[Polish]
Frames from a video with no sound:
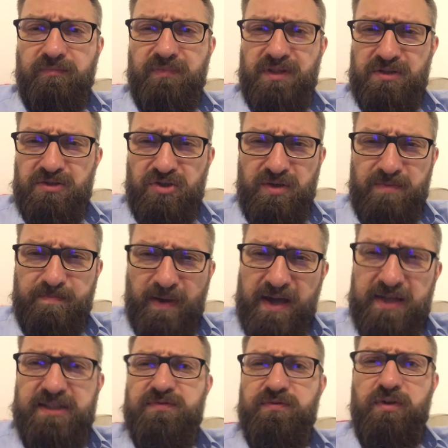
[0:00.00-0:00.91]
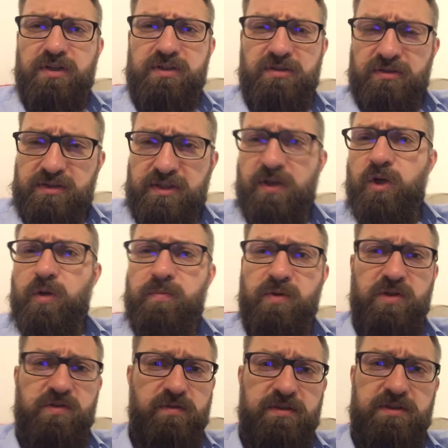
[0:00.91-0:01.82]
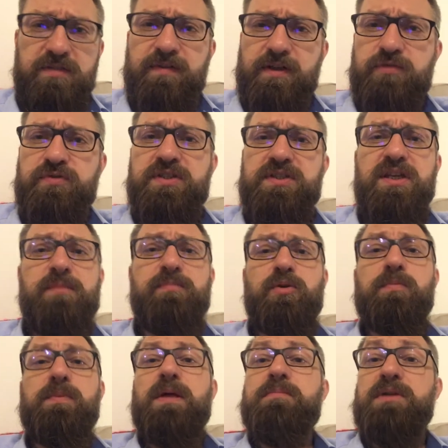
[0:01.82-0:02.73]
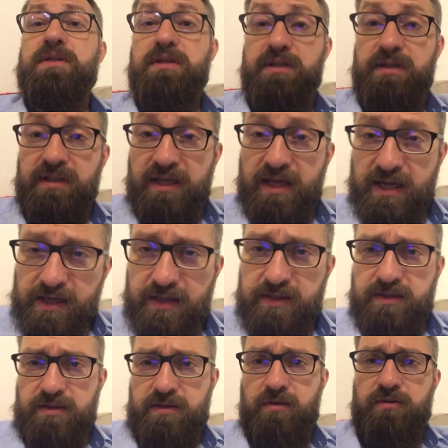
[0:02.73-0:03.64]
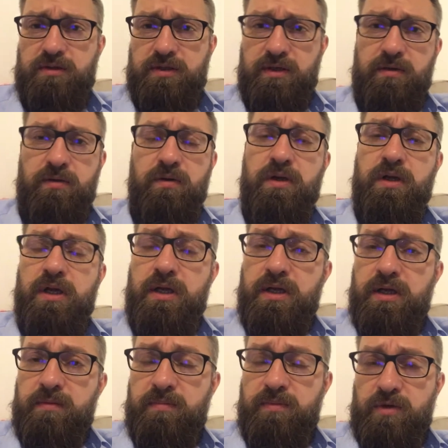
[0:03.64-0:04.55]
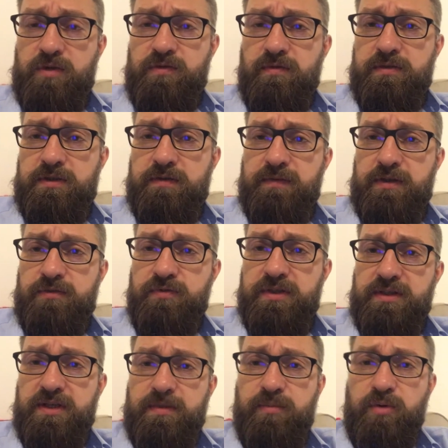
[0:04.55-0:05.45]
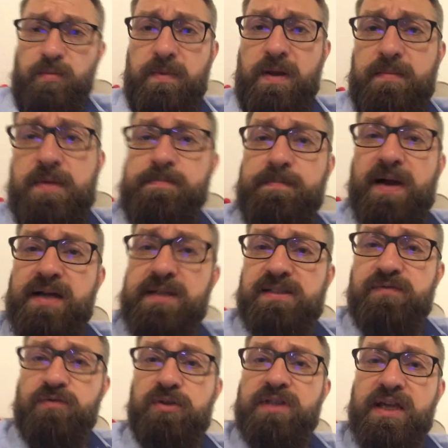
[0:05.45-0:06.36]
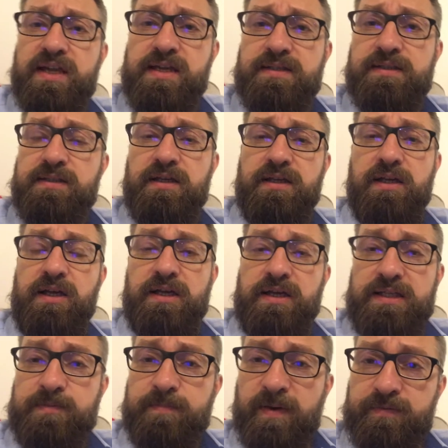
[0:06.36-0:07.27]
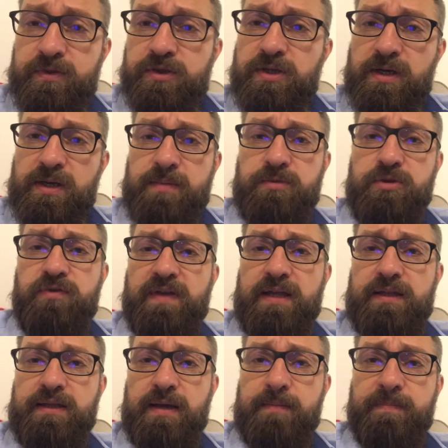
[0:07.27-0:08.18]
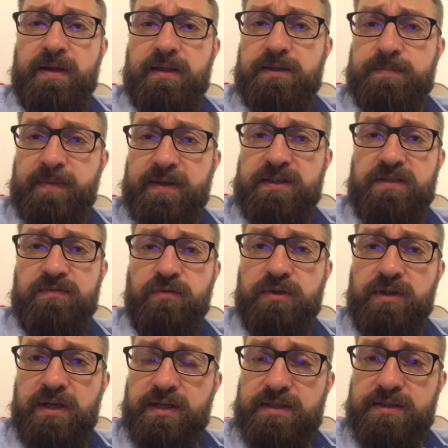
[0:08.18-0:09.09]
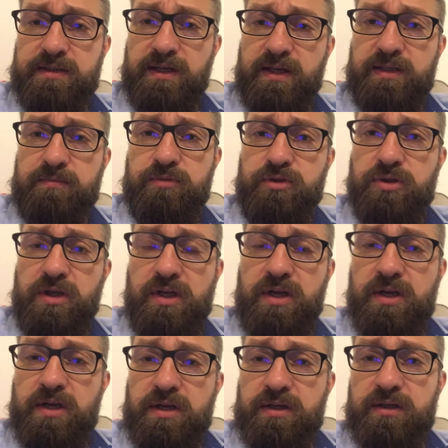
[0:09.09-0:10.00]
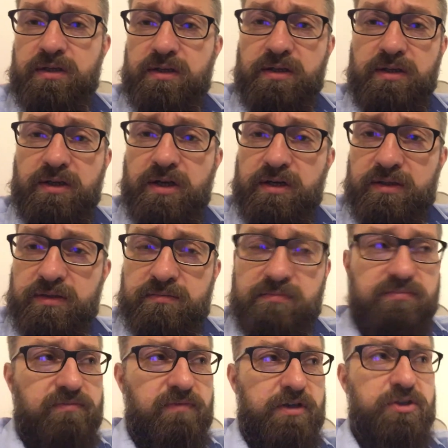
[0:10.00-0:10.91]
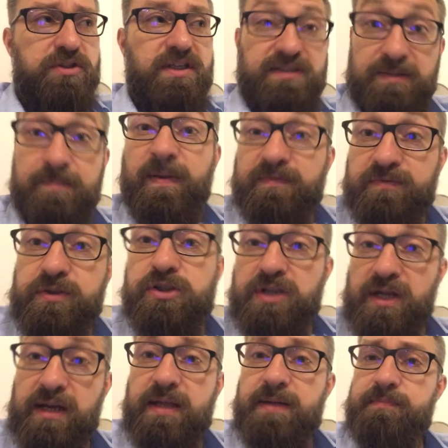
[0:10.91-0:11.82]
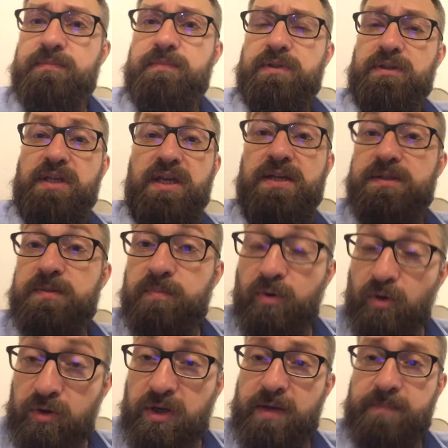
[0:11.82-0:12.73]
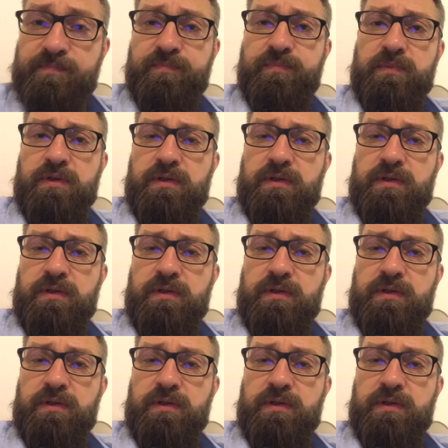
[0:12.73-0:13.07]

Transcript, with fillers: że państwo jest od tego, by rozwiązywać wszystkie problemy. Nie jest od tego, by rozwiązywać wszystkie problemy. Państwo nie jest zbawicielem świata, państwo nie jest jakimś y, y, właśnie zbawicielem, nie jest Bogiem.